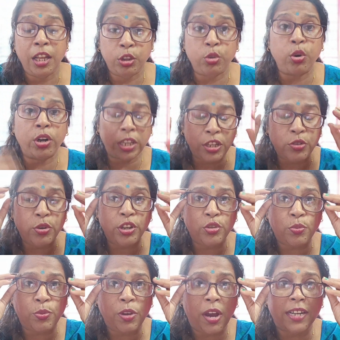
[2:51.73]
তোর কিছু কিছু
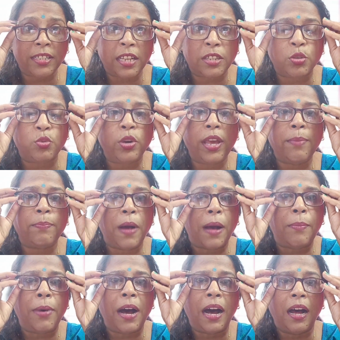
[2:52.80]
ভিওয়ার্স আছে ওরে
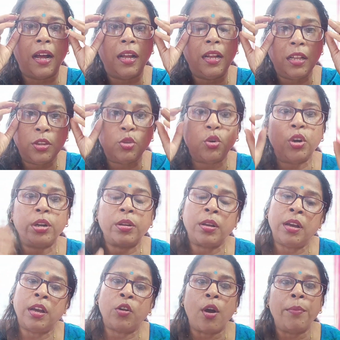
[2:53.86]
বাবা তোর
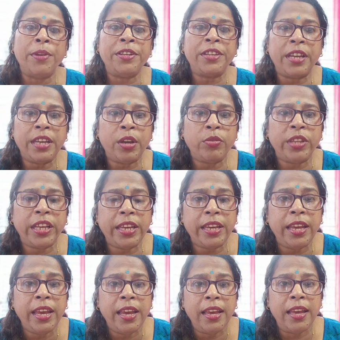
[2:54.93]
কমেন্টে গিয়েও দেখি
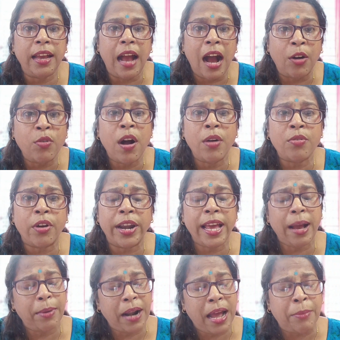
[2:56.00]
হাউ হাউ করে
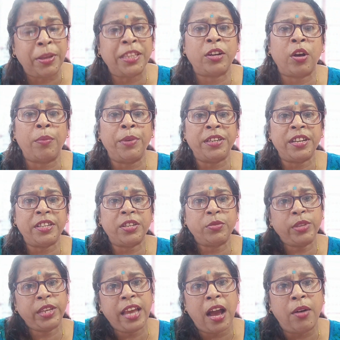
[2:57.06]
আবার আমাদের কমেন্টে এসেও
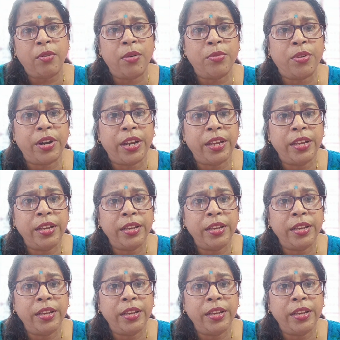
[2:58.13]
দেখি হাউ হাউ করে